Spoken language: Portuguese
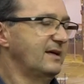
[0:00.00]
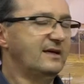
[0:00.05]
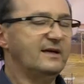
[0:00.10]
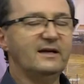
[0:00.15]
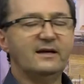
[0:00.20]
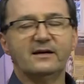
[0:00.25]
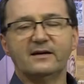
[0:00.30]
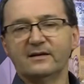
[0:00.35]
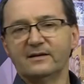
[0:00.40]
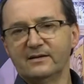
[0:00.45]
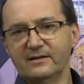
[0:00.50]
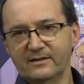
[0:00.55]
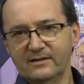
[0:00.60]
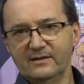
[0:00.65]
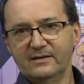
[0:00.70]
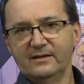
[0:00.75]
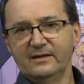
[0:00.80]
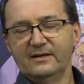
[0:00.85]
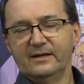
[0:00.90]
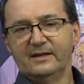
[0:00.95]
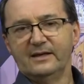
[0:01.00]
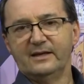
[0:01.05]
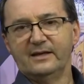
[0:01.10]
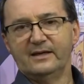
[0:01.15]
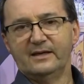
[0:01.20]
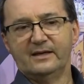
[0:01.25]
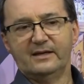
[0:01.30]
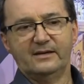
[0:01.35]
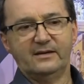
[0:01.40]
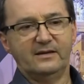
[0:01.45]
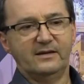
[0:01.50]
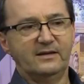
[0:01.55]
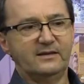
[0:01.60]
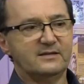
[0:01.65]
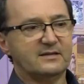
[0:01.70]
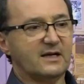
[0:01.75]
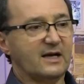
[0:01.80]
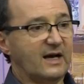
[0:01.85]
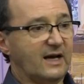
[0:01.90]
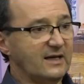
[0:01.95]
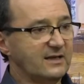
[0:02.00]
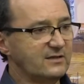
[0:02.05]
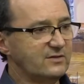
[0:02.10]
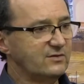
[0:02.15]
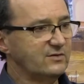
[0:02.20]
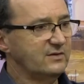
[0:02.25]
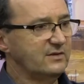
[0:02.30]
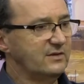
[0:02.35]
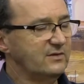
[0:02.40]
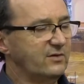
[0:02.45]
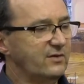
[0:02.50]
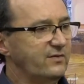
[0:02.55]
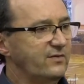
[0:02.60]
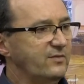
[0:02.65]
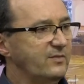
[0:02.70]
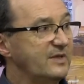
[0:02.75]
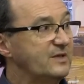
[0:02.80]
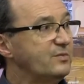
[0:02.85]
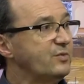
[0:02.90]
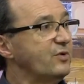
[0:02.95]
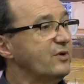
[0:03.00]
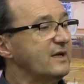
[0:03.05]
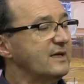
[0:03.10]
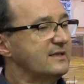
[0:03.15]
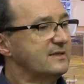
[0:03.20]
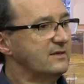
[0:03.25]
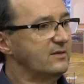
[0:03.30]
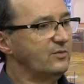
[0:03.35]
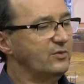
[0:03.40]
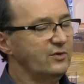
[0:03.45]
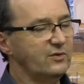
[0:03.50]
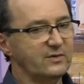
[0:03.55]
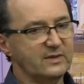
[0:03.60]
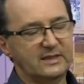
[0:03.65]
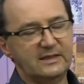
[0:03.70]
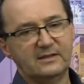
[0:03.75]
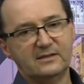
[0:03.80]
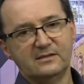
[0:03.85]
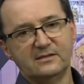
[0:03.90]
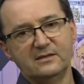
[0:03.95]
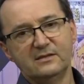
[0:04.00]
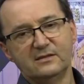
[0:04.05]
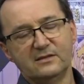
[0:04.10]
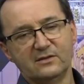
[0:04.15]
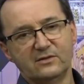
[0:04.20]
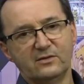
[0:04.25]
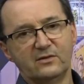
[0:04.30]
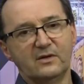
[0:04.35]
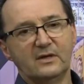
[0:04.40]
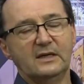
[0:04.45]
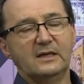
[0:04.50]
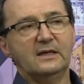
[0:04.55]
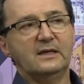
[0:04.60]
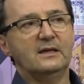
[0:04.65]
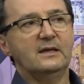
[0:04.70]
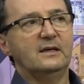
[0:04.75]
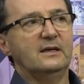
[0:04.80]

Era é, escasso e houve uma exploração muito grande nesse sentido. Uhum.